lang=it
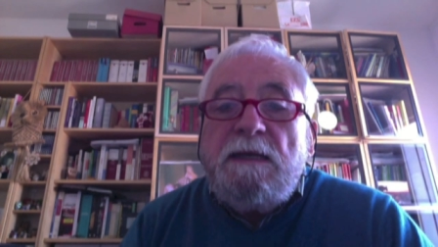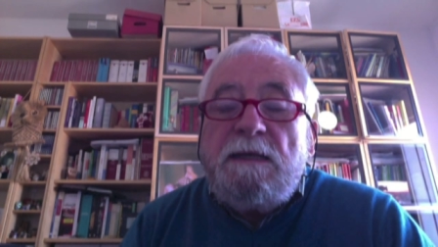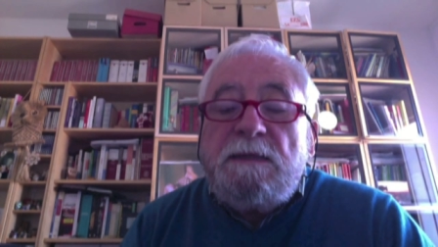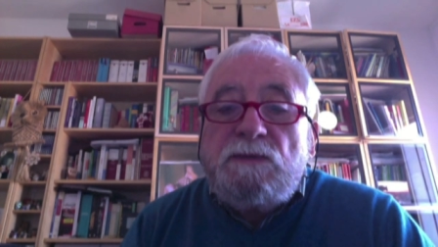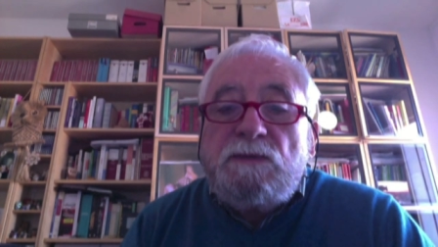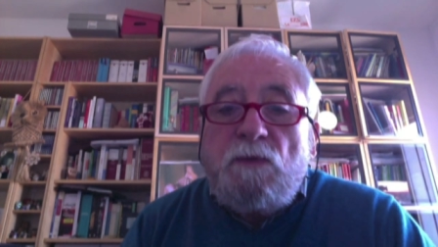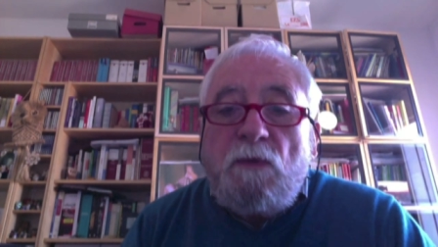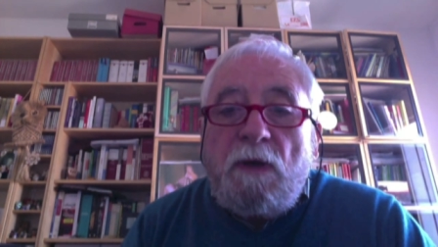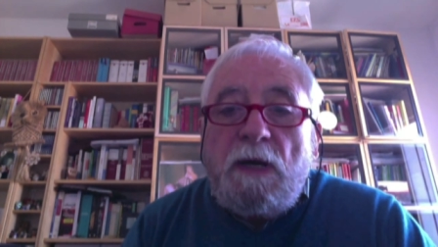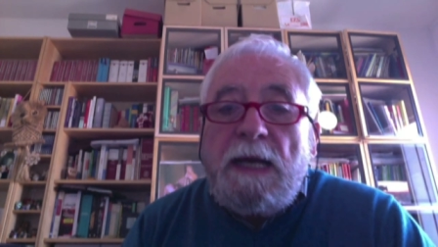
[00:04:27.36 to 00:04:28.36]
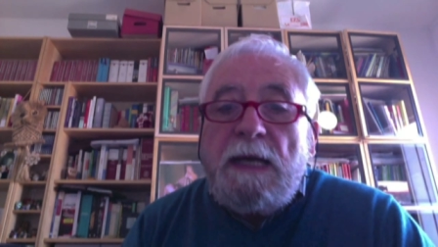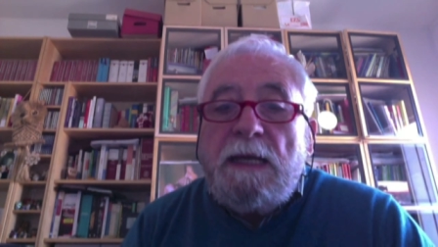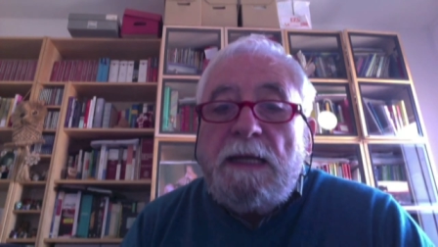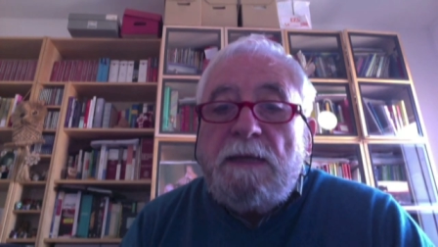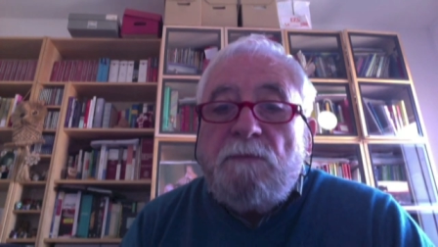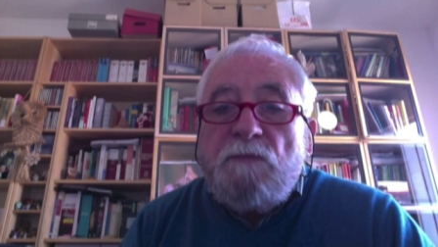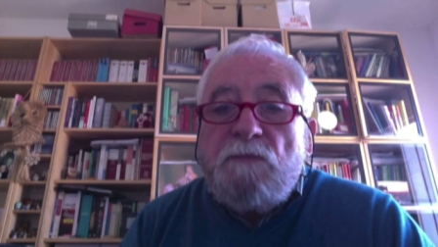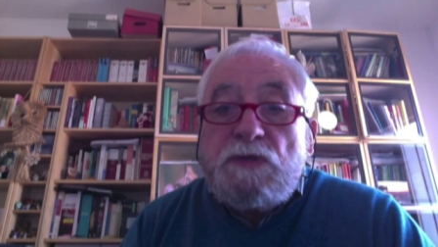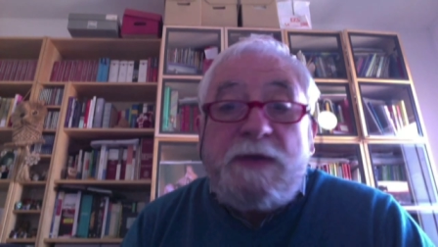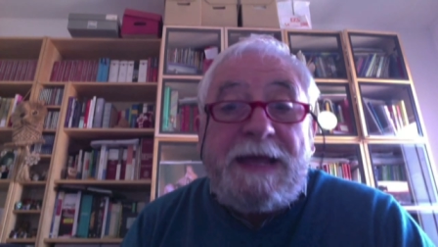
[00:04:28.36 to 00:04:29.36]
a scuola
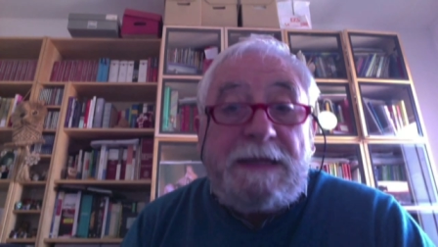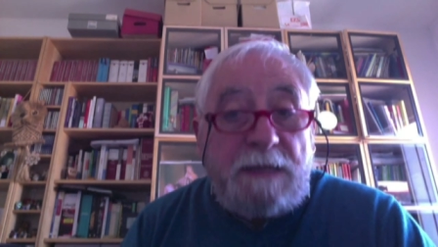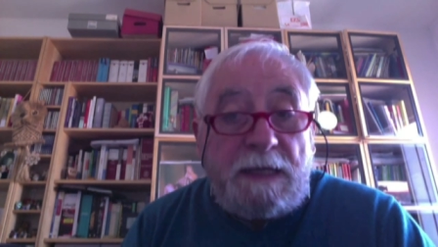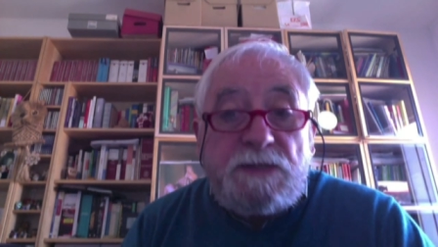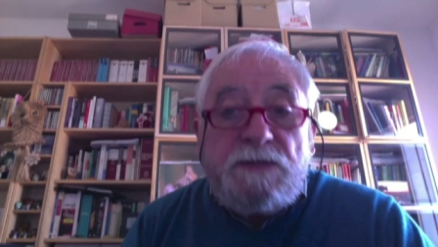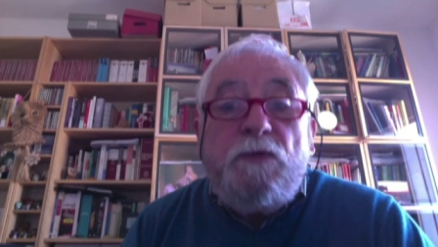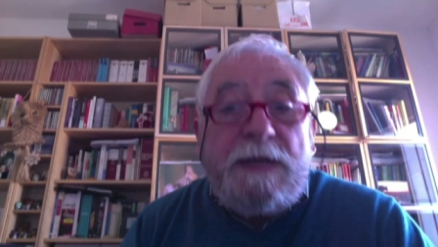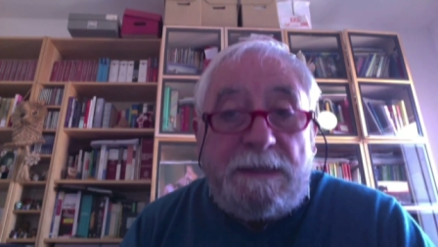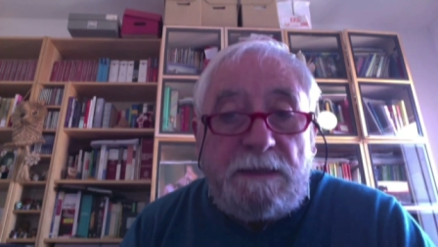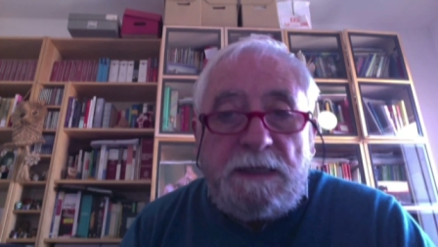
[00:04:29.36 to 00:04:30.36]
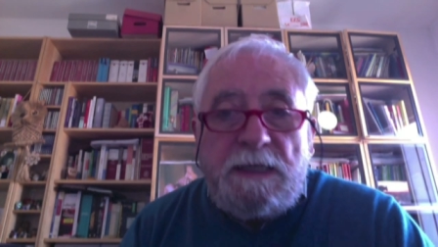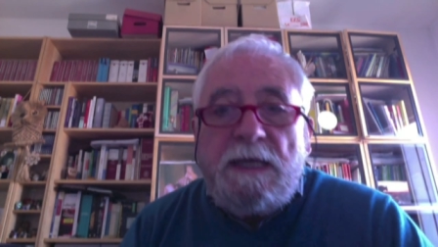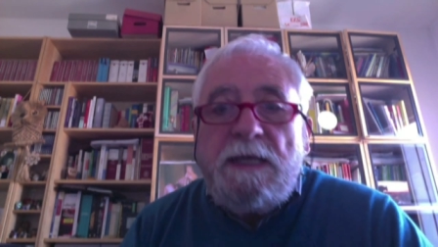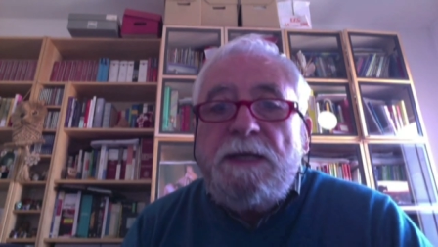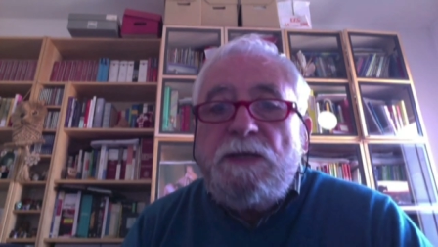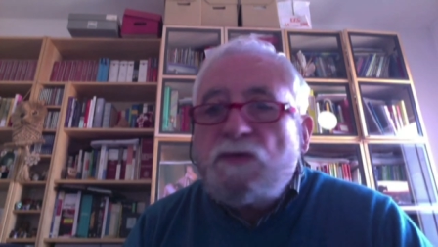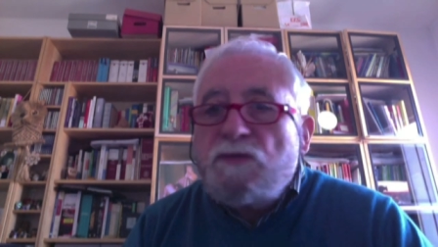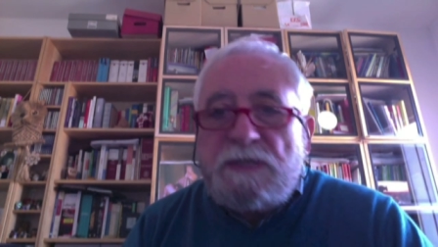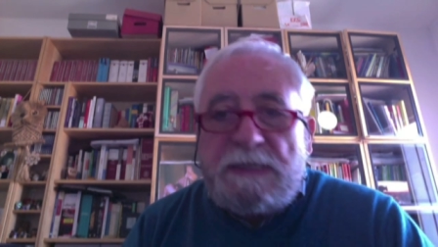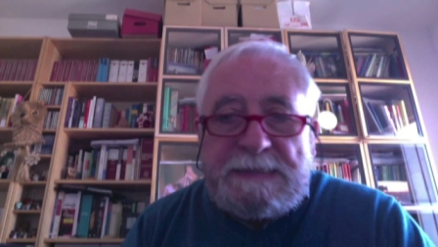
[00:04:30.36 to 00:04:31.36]
bisogna andarci volentieri,
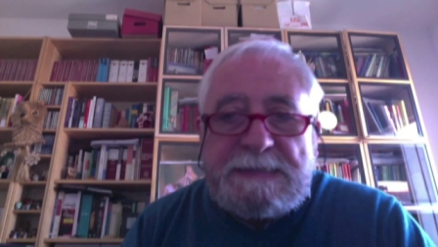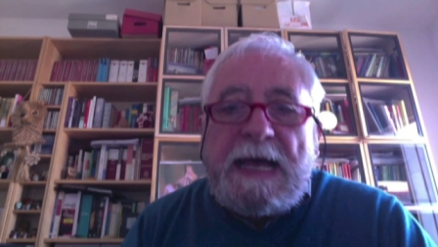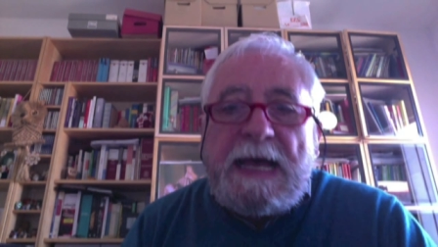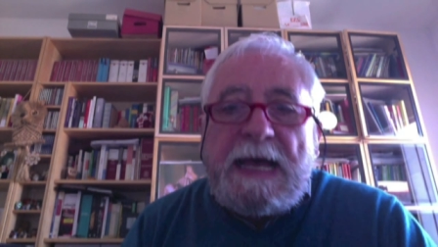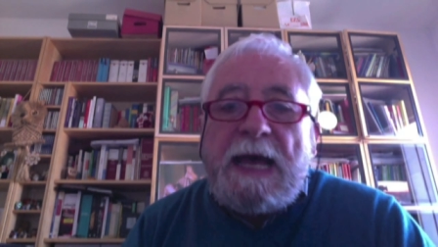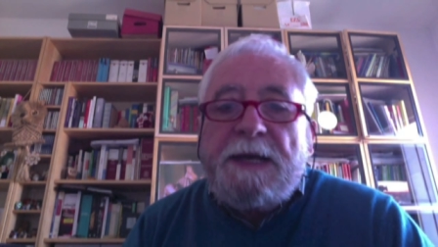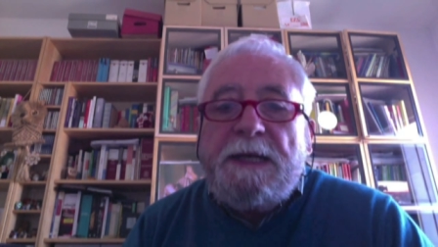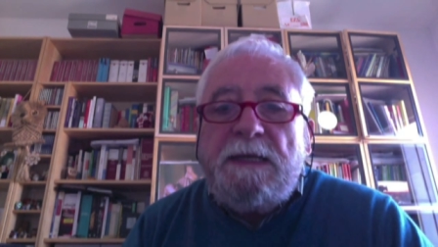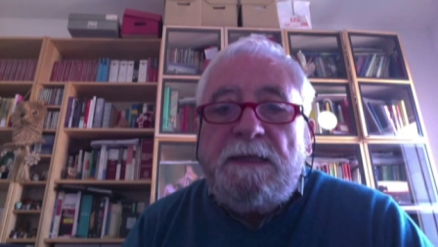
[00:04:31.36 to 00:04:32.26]
socializzare,